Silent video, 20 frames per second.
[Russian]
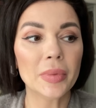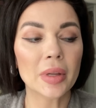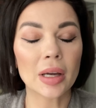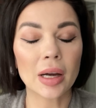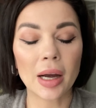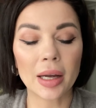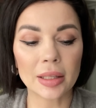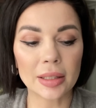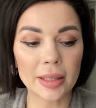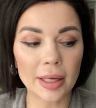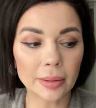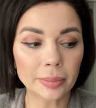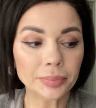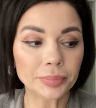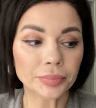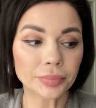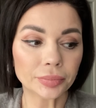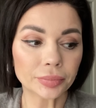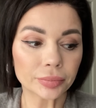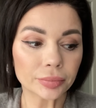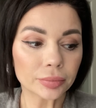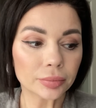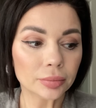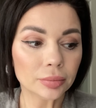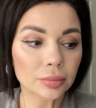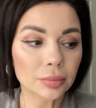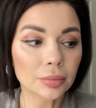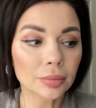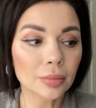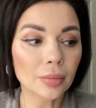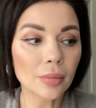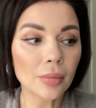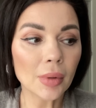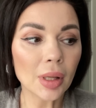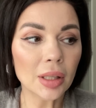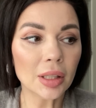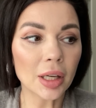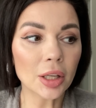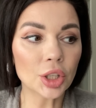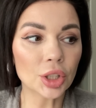Хотя
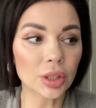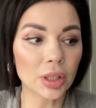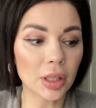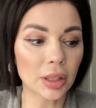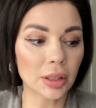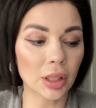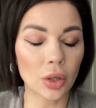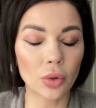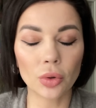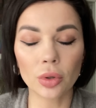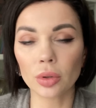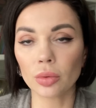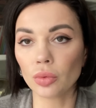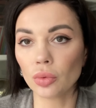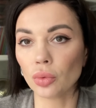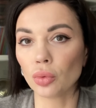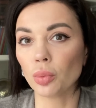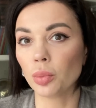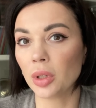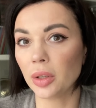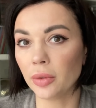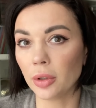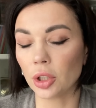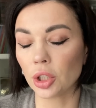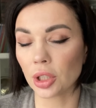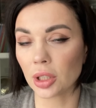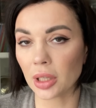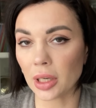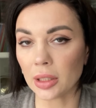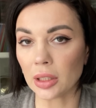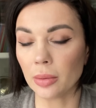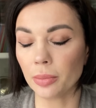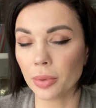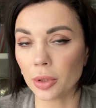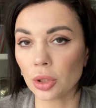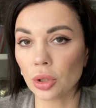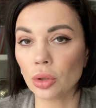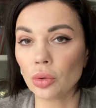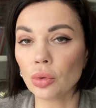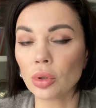я человек такой, ну, привыкший к разным
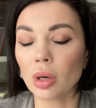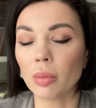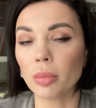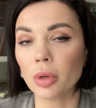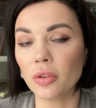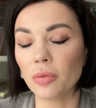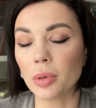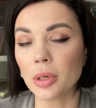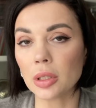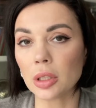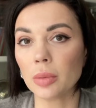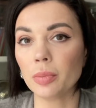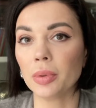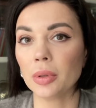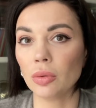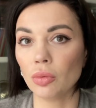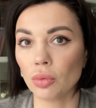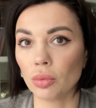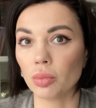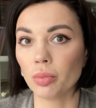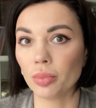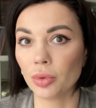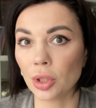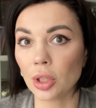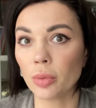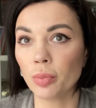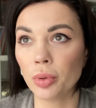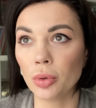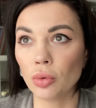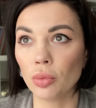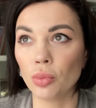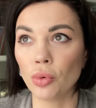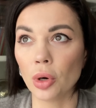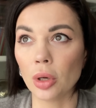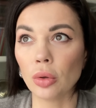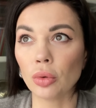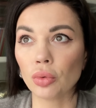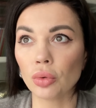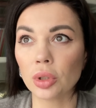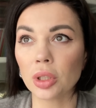процедурам и, в принципе, ну, терплю
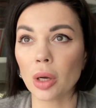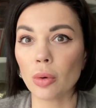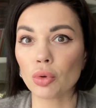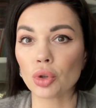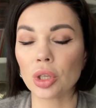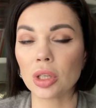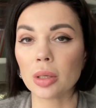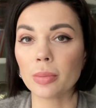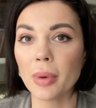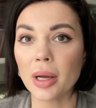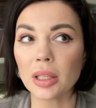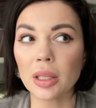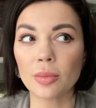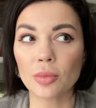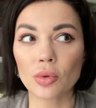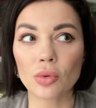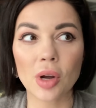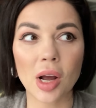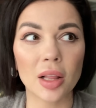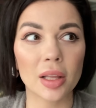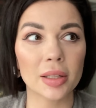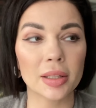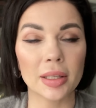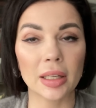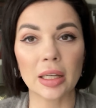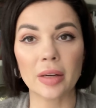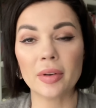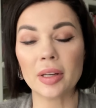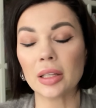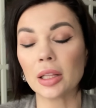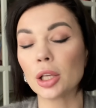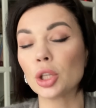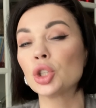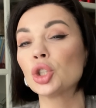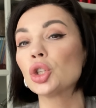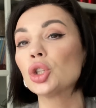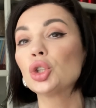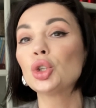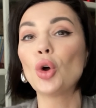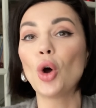боль. Но тут я уже и матом ругалась и говорила,
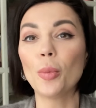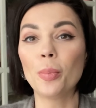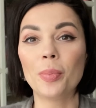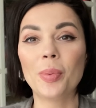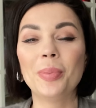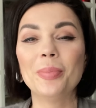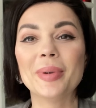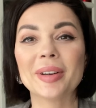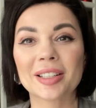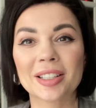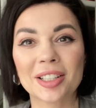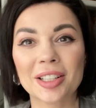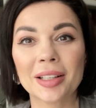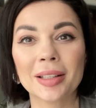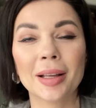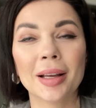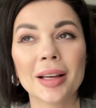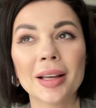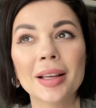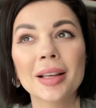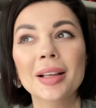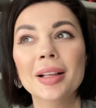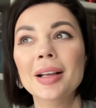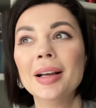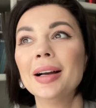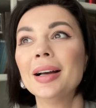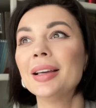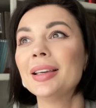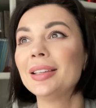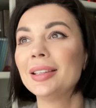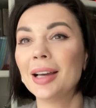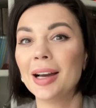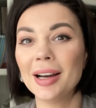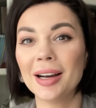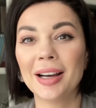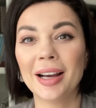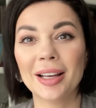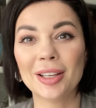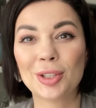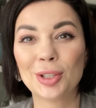стоп, машина, я
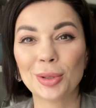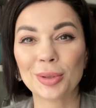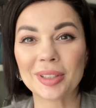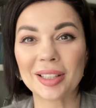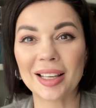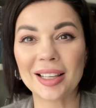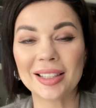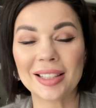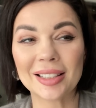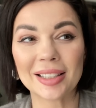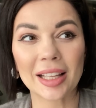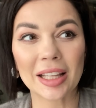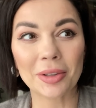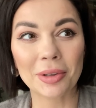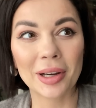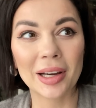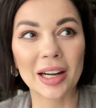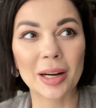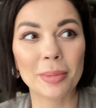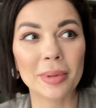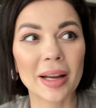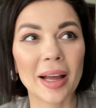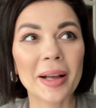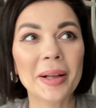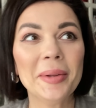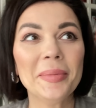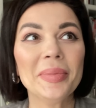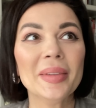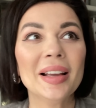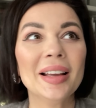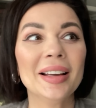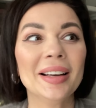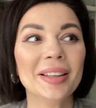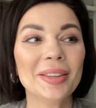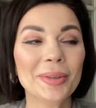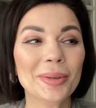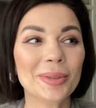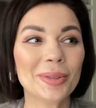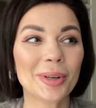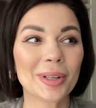хочу сойти с этого корабля.
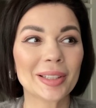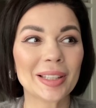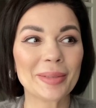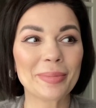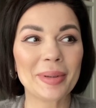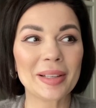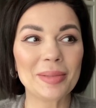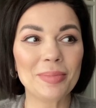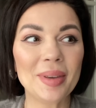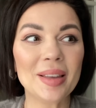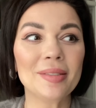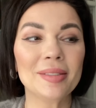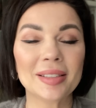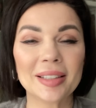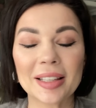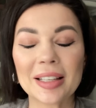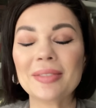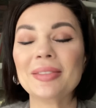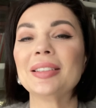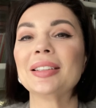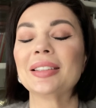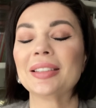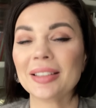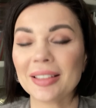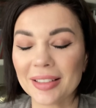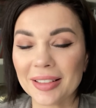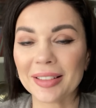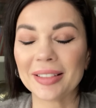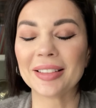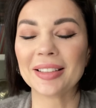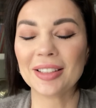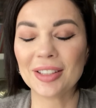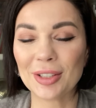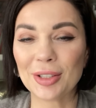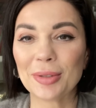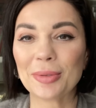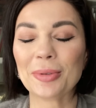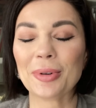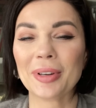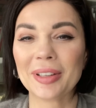Ну, доктор посмеялся и говорит, э,
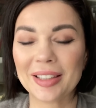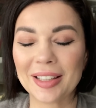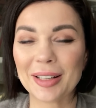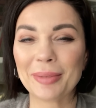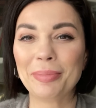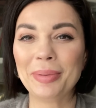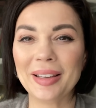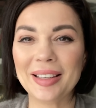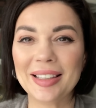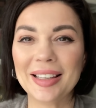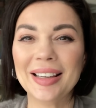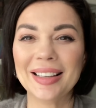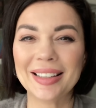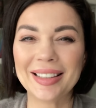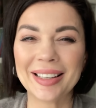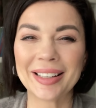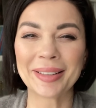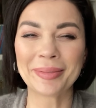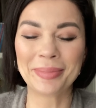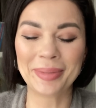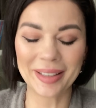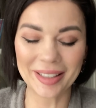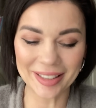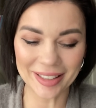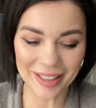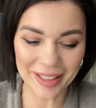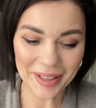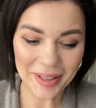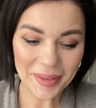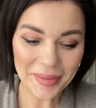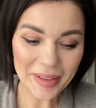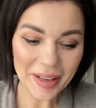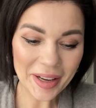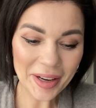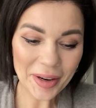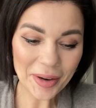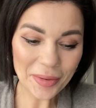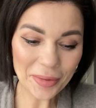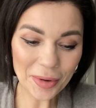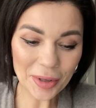ничего, терпите, терпите.
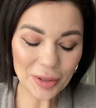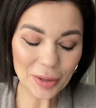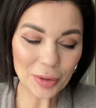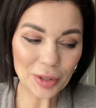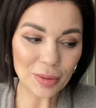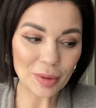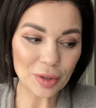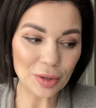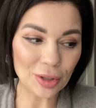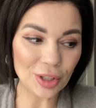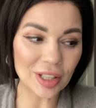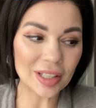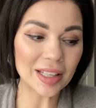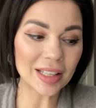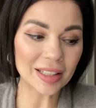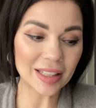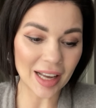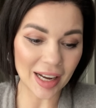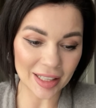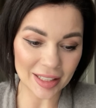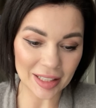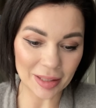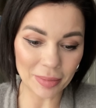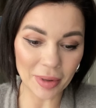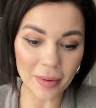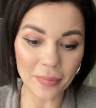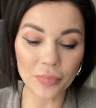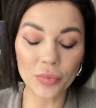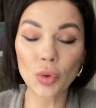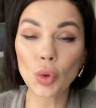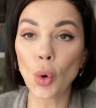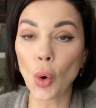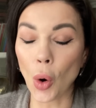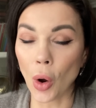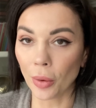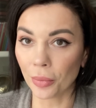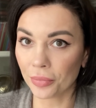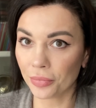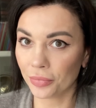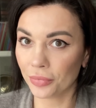Вот, в общем, ощущение так себе,
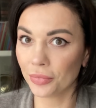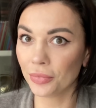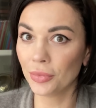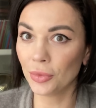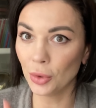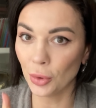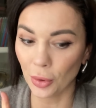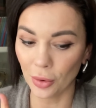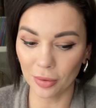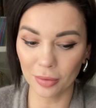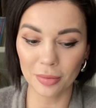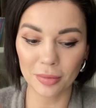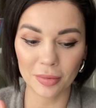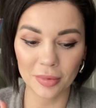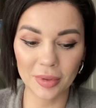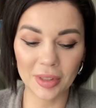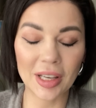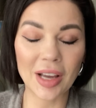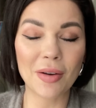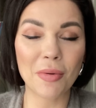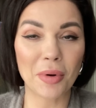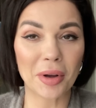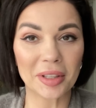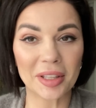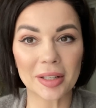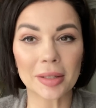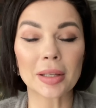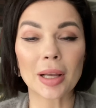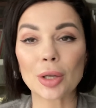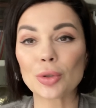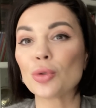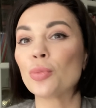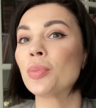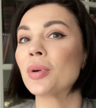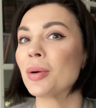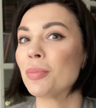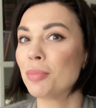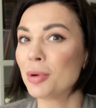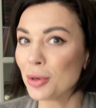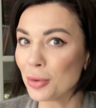но, но, я вам когда расскажу
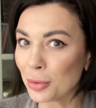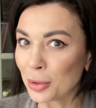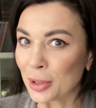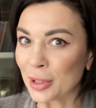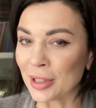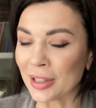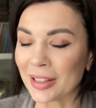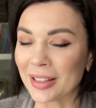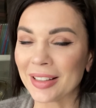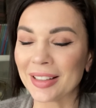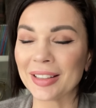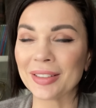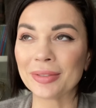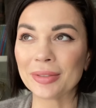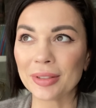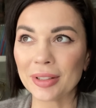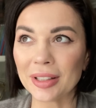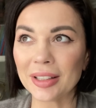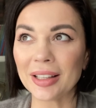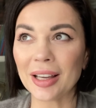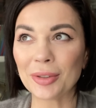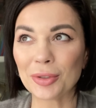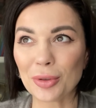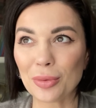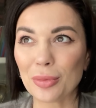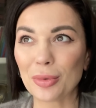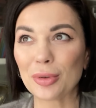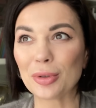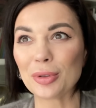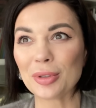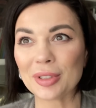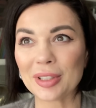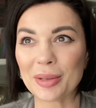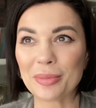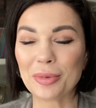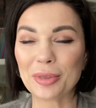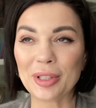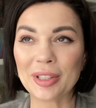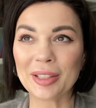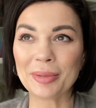про плюсы, и вы, я думаю,
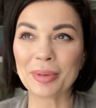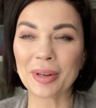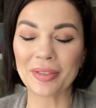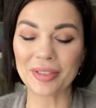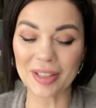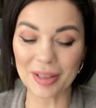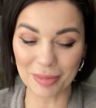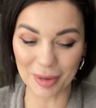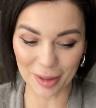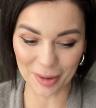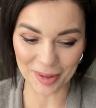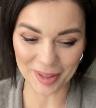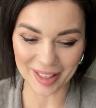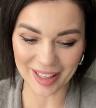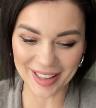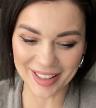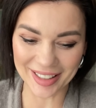забудете про все минусы.